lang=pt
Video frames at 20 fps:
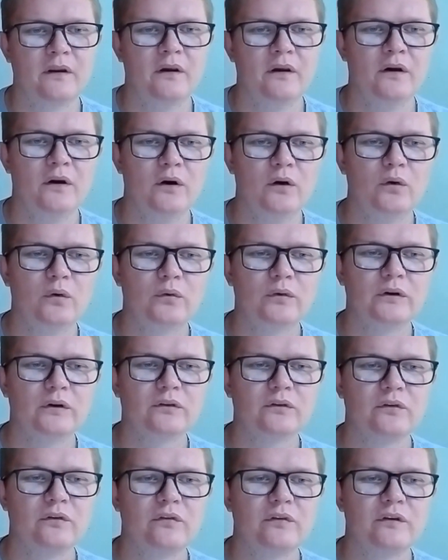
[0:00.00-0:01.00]
ou quando
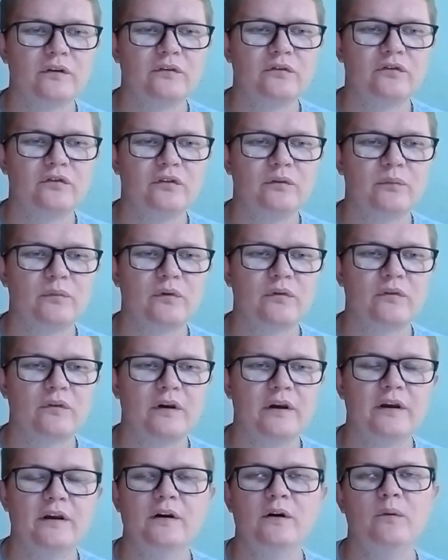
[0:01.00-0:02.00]
nos sentimos
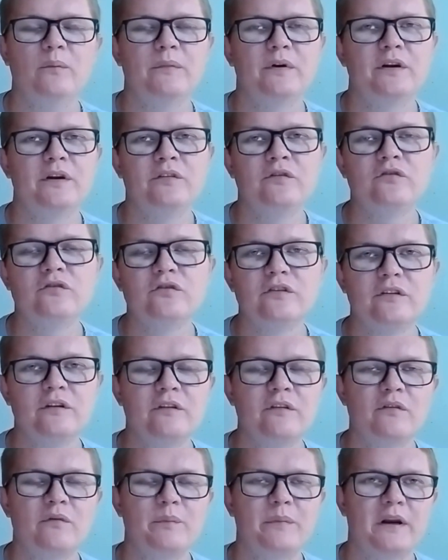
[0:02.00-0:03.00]
realmente
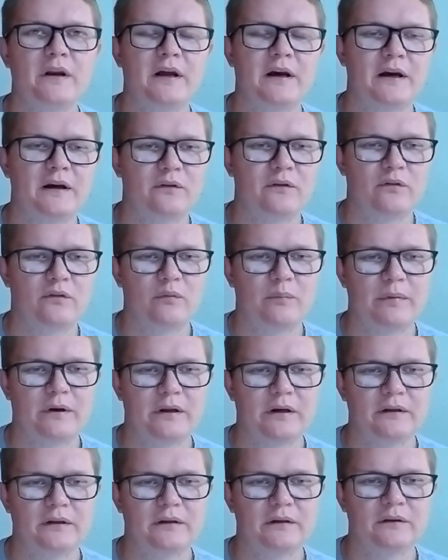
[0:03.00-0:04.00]
inspirados
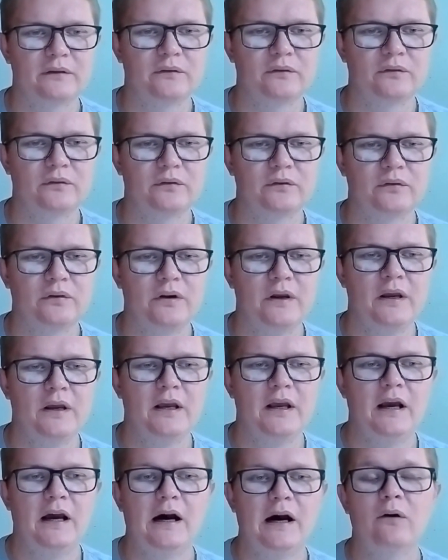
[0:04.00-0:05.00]
para tanto.
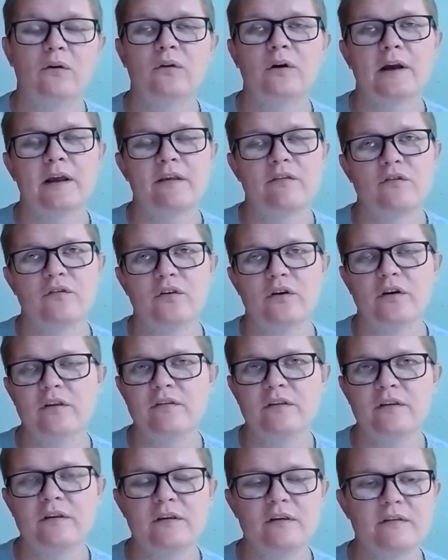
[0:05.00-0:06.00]
Há
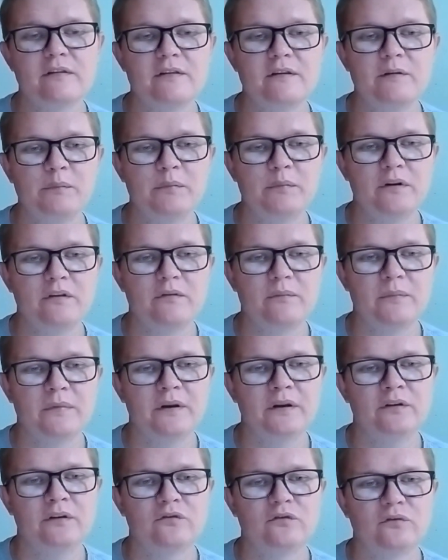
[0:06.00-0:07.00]
ocasiões em que
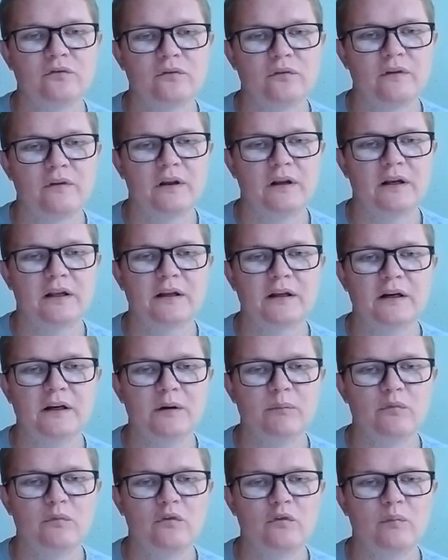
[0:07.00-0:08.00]
simplesmente nos
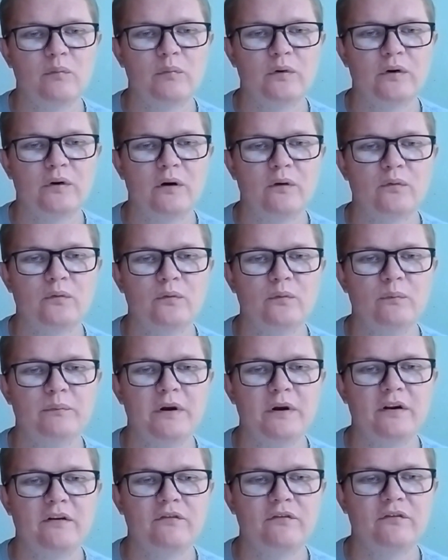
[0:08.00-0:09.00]
alegramos por algo
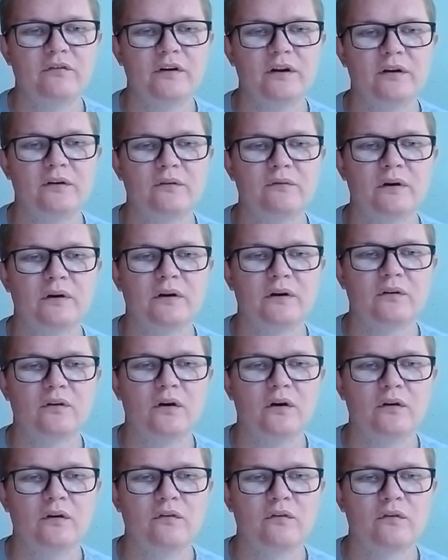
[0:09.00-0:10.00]
bem feito a
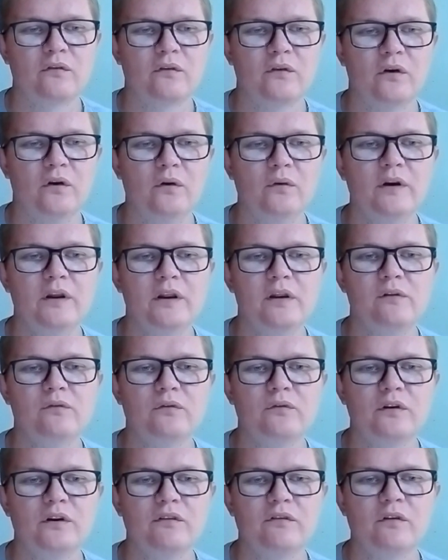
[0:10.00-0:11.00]
nós, ou em um
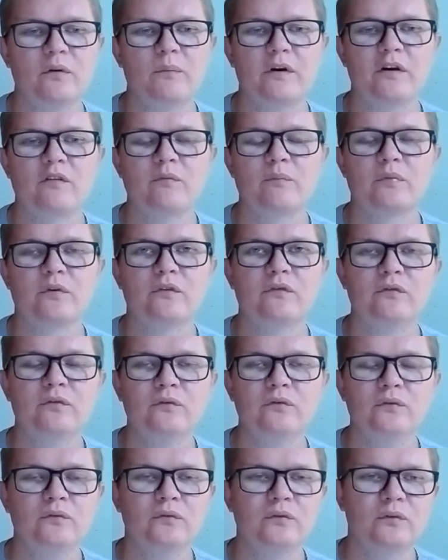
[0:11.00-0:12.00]
nível mais
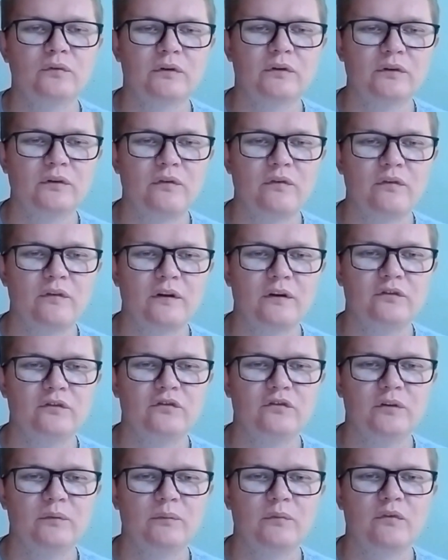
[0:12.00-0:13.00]
profundo, quando
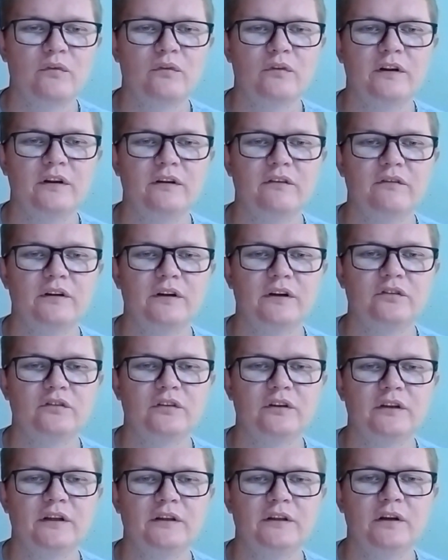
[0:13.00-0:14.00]
sentimos o dever de
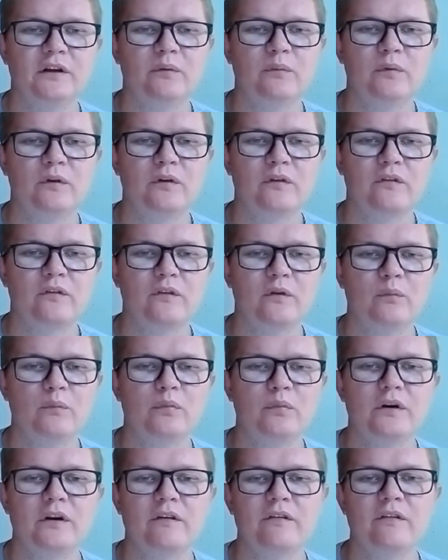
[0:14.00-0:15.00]
retribuição
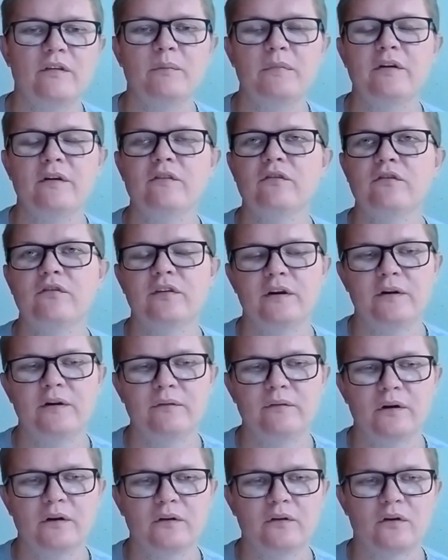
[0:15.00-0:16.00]
por esse bem
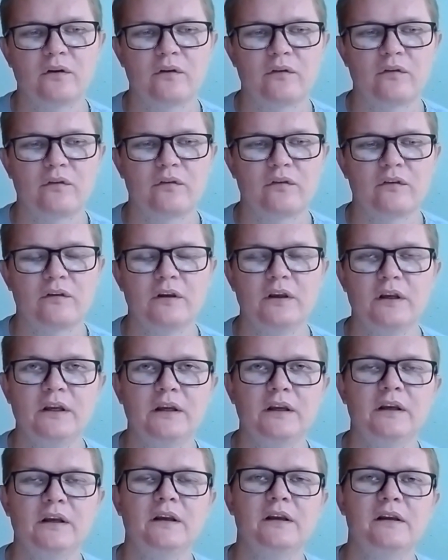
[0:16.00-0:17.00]
feito a nós.
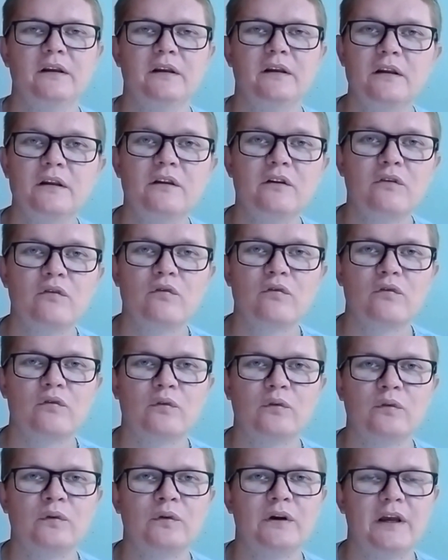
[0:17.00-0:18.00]
E
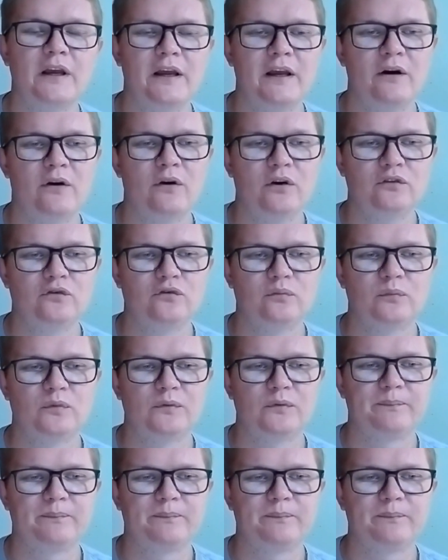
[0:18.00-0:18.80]
isso é ótimo